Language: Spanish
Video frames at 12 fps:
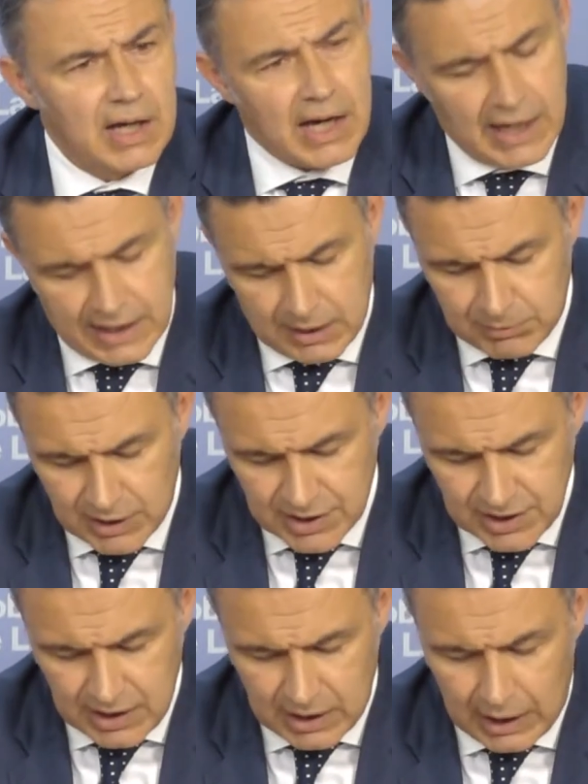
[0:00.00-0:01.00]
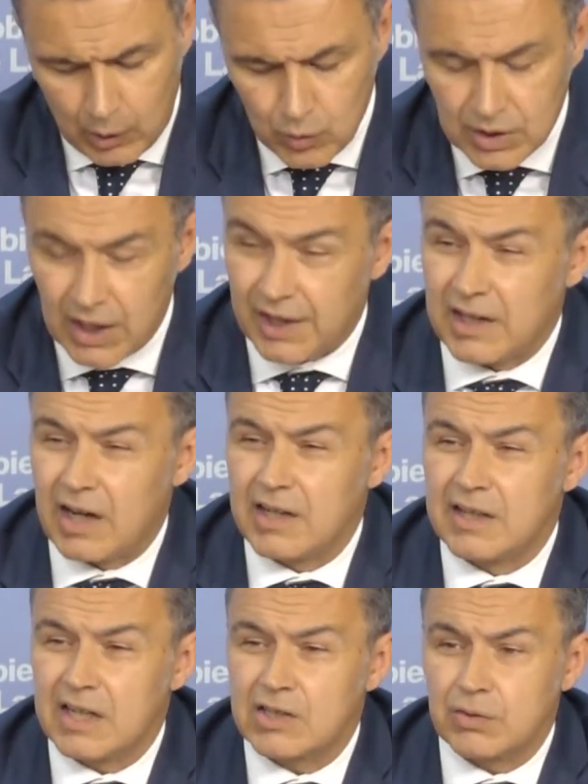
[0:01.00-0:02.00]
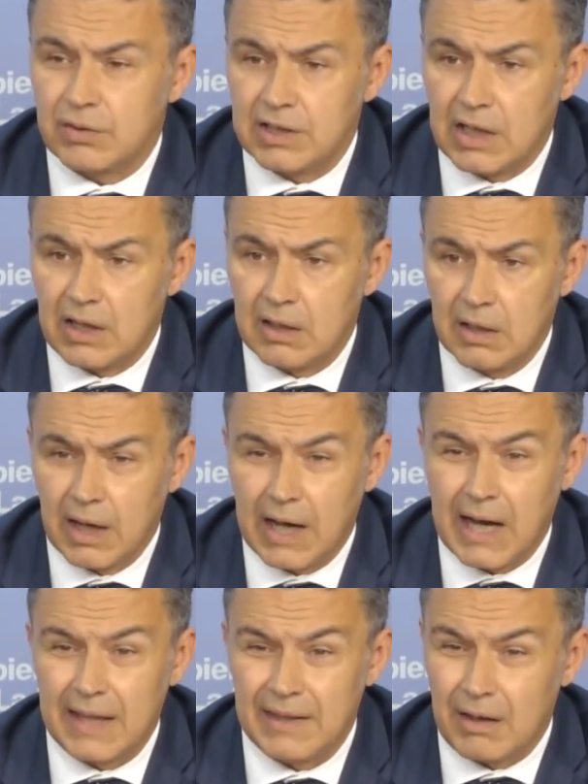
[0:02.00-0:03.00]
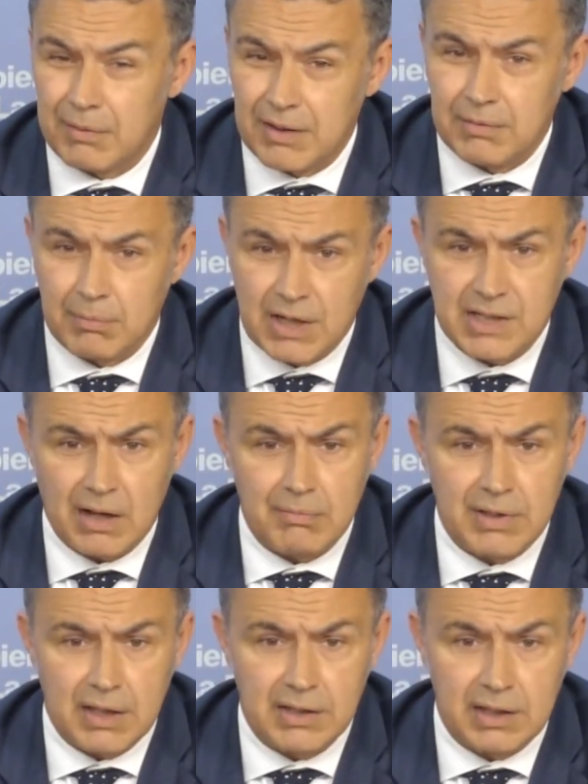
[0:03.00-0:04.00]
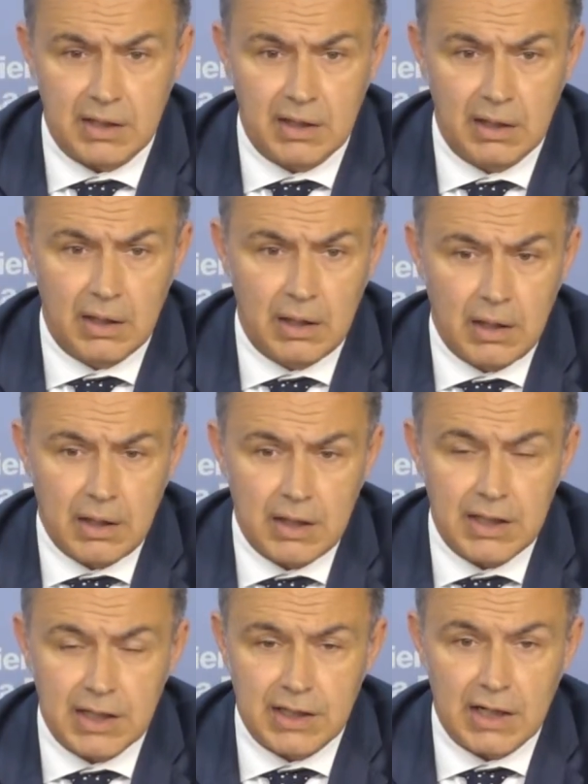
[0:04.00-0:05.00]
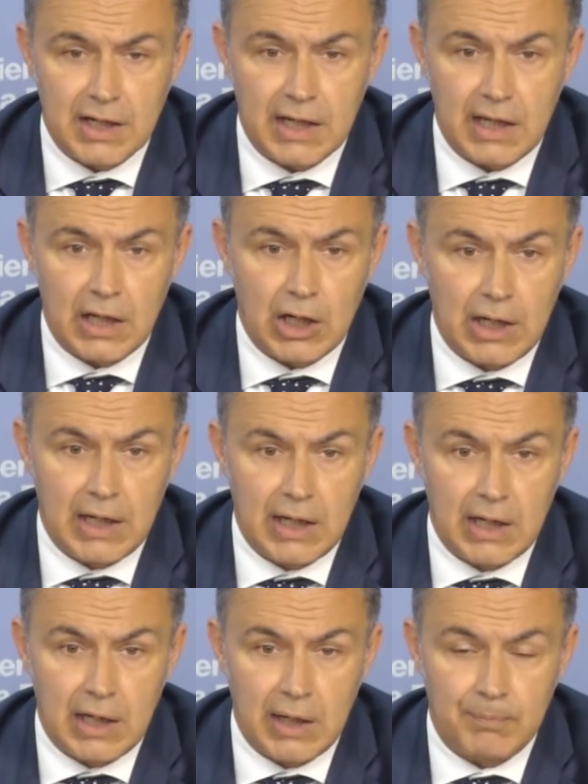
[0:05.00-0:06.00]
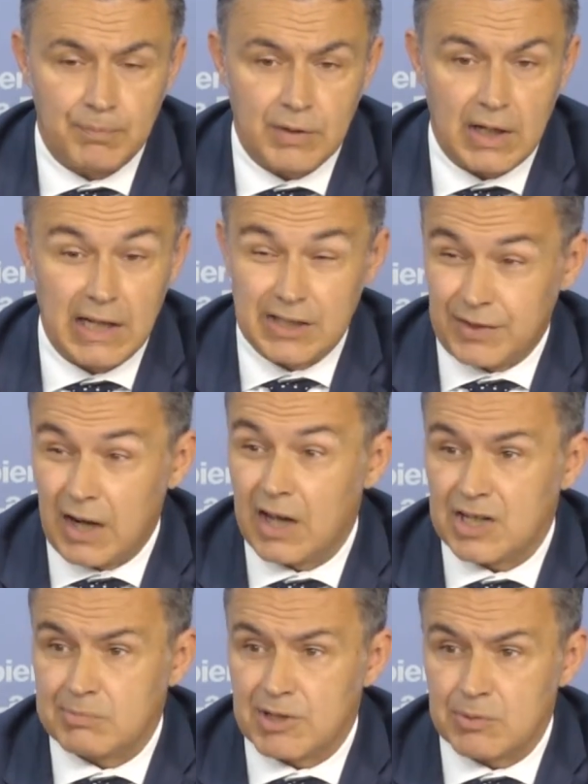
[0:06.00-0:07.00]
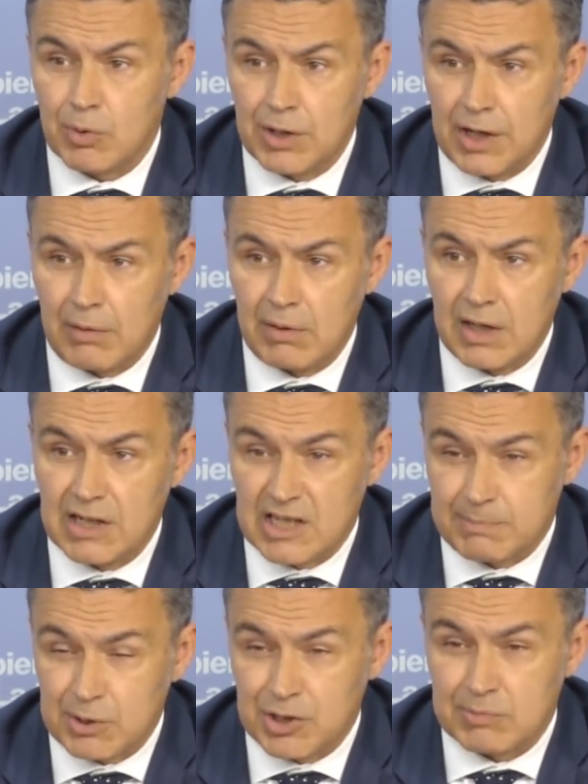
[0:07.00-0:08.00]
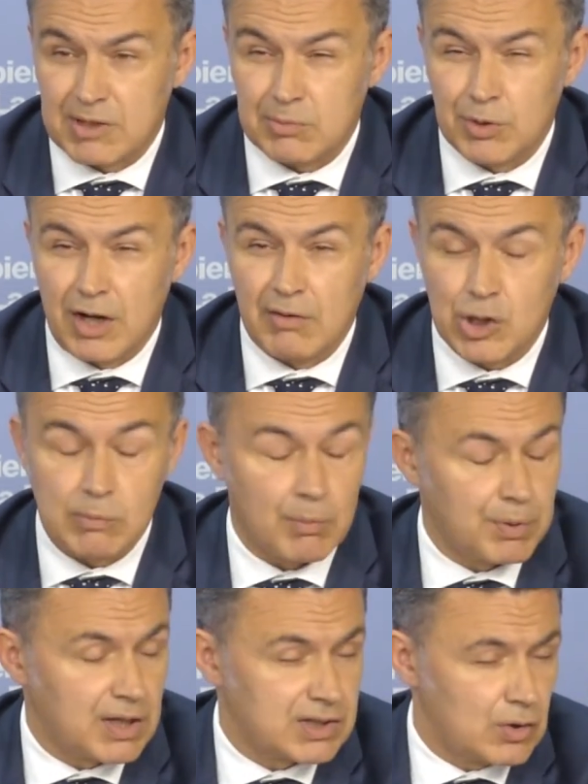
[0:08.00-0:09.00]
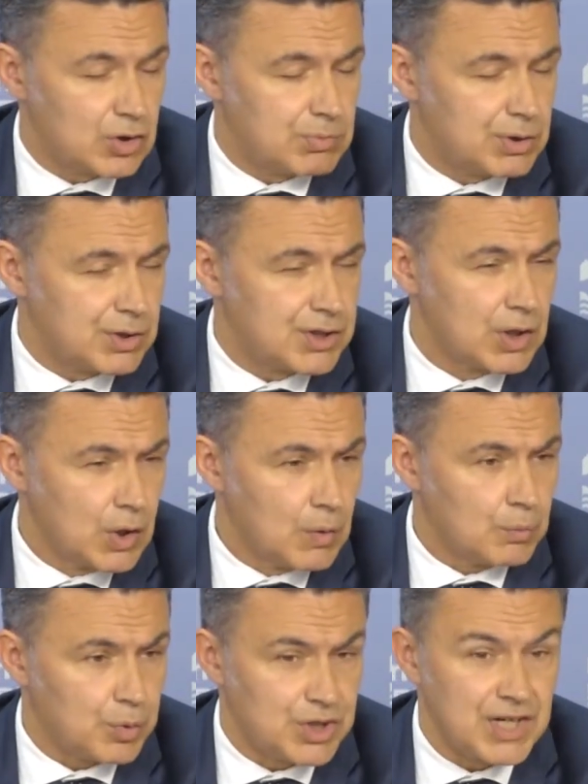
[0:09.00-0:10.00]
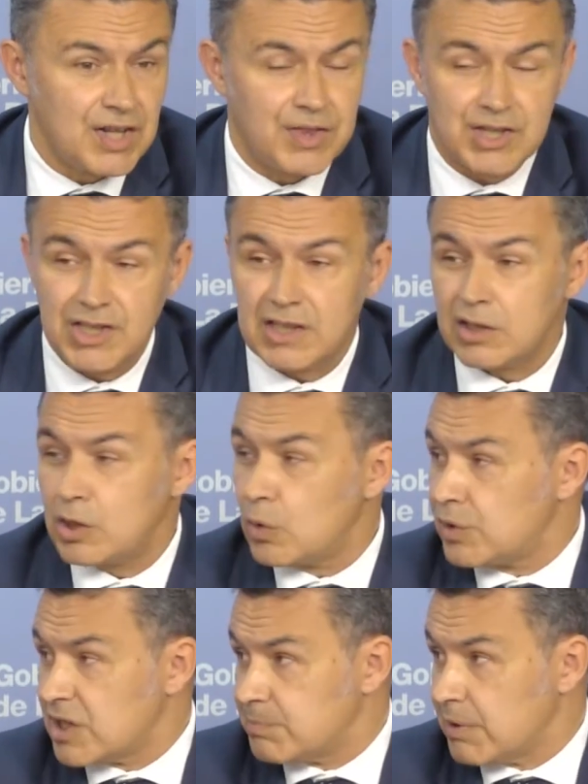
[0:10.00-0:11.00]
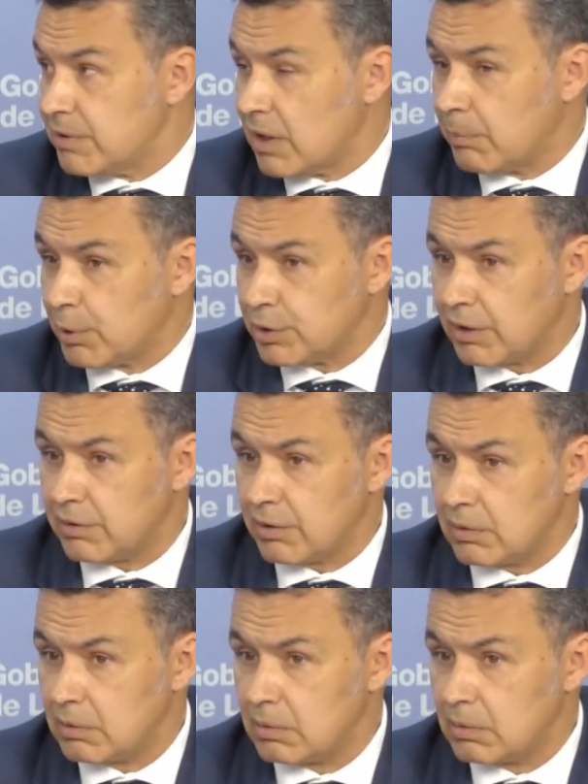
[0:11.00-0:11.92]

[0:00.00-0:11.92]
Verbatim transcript: adaptarse a una realidad social cada vez más cambiante y en el que eh, las franjas más vulnerables, las personas más vulnerables, como puedan ser los menores, pues necesitan de una especial protección.